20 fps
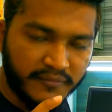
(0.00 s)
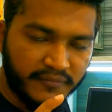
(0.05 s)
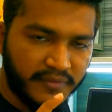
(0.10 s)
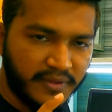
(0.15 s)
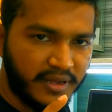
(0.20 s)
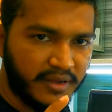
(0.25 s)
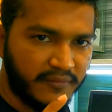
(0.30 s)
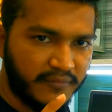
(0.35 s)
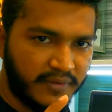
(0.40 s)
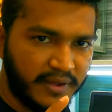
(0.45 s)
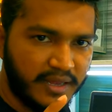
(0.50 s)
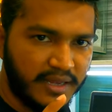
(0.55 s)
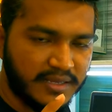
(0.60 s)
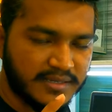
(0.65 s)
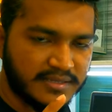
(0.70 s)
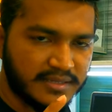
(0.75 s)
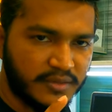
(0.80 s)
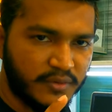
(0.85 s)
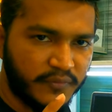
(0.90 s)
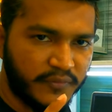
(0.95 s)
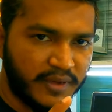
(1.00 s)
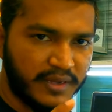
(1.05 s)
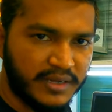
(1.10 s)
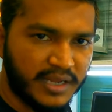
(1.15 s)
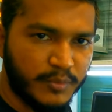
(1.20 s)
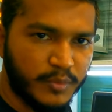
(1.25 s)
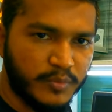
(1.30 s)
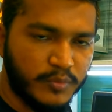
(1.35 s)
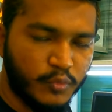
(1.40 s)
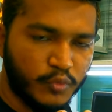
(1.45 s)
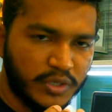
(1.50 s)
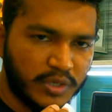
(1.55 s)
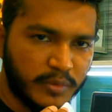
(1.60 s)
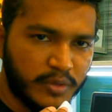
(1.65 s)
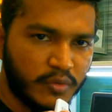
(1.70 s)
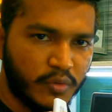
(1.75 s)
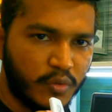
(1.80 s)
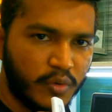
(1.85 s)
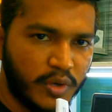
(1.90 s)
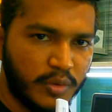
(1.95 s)
ফেল ফাইল আছে ও ফাইলটা আমি
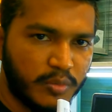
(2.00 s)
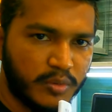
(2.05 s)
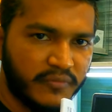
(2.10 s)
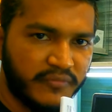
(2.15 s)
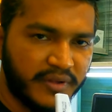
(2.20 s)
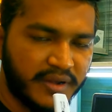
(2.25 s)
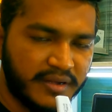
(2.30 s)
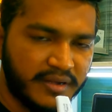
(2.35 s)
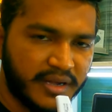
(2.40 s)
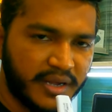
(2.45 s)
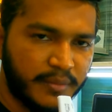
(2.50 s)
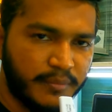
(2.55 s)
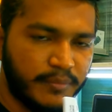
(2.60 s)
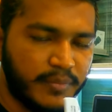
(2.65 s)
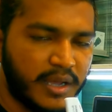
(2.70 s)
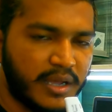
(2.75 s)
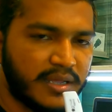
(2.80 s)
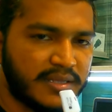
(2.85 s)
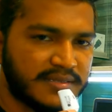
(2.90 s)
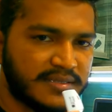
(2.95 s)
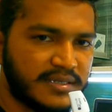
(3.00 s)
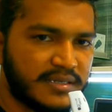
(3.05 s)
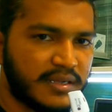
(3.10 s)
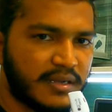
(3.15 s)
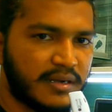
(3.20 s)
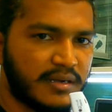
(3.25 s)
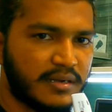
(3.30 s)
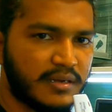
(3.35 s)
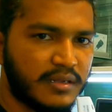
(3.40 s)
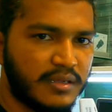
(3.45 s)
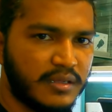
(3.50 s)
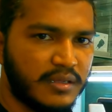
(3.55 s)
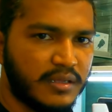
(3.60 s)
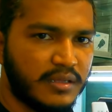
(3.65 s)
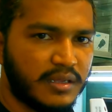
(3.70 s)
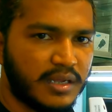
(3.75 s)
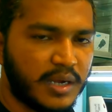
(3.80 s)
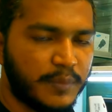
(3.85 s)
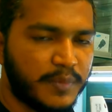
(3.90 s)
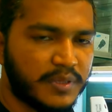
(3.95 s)
বুটেবল করে নিব ফ্যান ড্রাইভ বা এসডি কার্ড
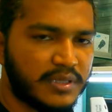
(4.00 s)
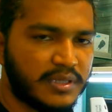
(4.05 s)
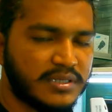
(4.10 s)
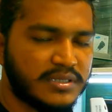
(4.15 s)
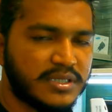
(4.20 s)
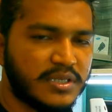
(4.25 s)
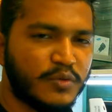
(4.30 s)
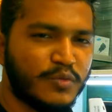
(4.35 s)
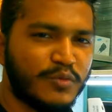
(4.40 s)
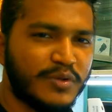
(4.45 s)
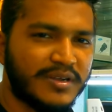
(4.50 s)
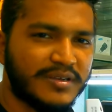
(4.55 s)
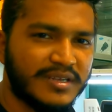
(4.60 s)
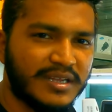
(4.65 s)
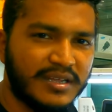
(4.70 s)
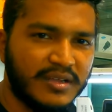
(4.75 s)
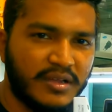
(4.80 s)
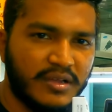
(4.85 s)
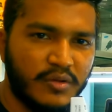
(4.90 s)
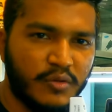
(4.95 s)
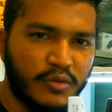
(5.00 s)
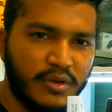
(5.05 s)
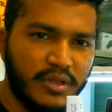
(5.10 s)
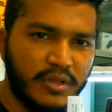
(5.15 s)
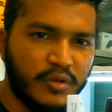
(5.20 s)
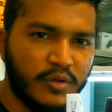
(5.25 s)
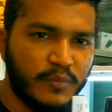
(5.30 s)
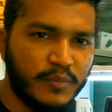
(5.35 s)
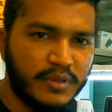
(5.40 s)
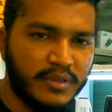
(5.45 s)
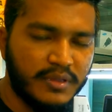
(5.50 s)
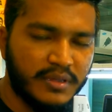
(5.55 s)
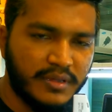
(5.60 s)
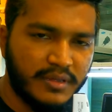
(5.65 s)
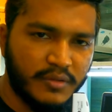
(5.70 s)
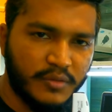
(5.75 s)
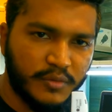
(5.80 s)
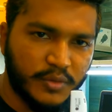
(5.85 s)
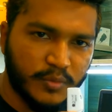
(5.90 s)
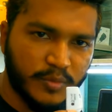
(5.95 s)
আপনাদের যে কোনো একটা হলে হবে
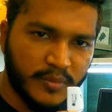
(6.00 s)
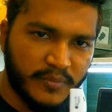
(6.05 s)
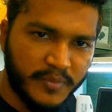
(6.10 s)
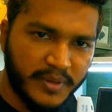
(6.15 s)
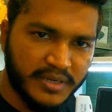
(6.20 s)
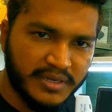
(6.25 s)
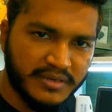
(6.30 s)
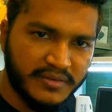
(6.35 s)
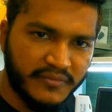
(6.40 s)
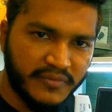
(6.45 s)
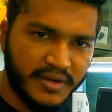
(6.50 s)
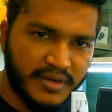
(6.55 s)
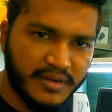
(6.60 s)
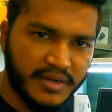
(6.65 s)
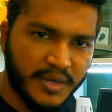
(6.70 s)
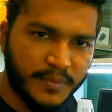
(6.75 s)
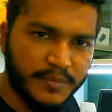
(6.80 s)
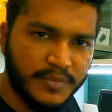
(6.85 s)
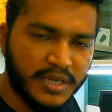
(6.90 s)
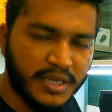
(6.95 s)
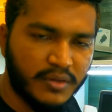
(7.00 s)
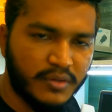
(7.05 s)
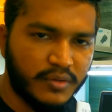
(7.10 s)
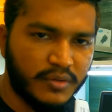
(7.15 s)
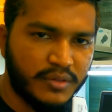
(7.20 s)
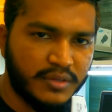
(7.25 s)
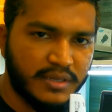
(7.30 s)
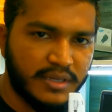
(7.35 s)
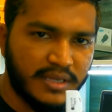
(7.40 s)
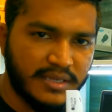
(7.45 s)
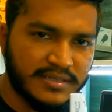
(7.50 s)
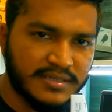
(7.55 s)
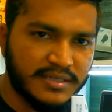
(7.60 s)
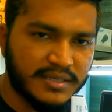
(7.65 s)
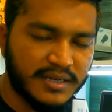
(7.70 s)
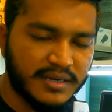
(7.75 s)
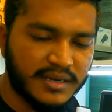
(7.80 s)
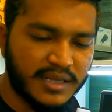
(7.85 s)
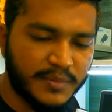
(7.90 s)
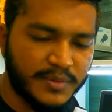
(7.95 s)
হয়তো বা পেন ফ্যান ড্রাইভ না হয়
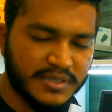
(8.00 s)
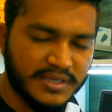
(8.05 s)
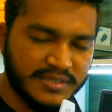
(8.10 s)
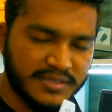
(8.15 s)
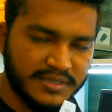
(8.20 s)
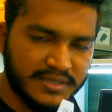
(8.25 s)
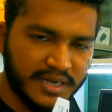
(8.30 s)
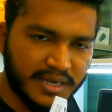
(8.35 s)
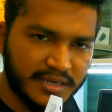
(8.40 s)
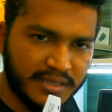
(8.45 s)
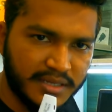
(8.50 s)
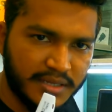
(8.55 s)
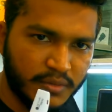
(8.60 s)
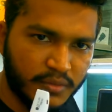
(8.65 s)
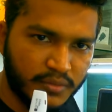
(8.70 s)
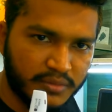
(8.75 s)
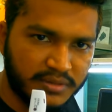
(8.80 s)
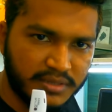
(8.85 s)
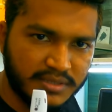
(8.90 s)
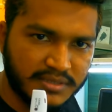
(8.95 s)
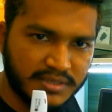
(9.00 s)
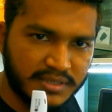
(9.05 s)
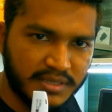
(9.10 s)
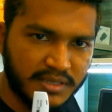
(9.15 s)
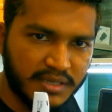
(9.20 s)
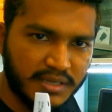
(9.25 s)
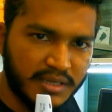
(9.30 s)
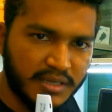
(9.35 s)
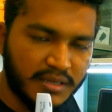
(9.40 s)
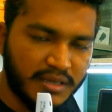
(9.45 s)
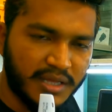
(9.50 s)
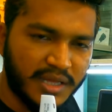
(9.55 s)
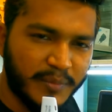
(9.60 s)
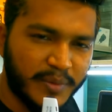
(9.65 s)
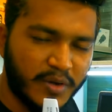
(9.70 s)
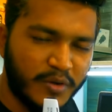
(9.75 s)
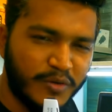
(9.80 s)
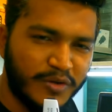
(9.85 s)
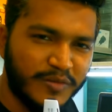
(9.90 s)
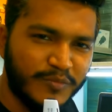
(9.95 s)
এসডি কার্ড আমি এসডি কার্ড দিয়ে করতেছি
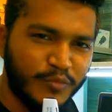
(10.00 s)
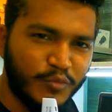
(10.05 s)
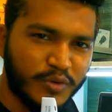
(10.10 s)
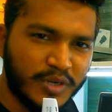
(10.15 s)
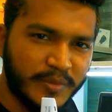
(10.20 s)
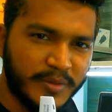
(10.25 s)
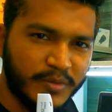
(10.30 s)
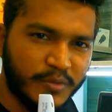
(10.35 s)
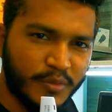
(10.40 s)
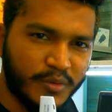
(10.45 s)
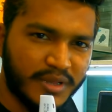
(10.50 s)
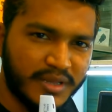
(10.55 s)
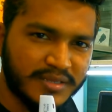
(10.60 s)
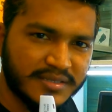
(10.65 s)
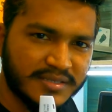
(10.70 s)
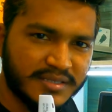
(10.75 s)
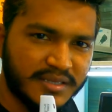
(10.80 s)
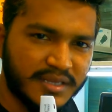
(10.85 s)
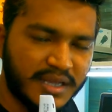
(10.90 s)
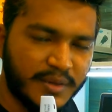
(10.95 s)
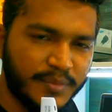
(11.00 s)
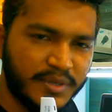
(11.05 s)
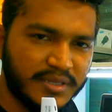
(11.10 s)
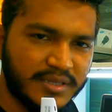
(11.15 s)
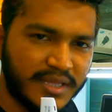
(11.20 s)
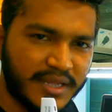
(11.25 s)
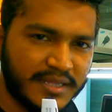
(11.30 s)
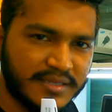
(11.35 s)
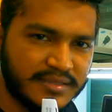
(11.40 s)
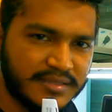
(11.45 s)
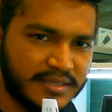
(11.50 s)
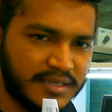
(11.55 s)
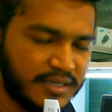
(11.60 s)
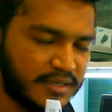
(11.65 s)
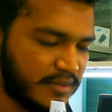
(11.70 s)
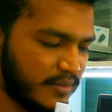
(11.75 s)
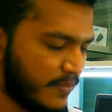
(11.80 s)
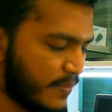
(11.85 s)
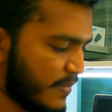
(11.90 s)
আমার অলরেডি বুটেবল করা আছে আমি দেখাচ্ছি না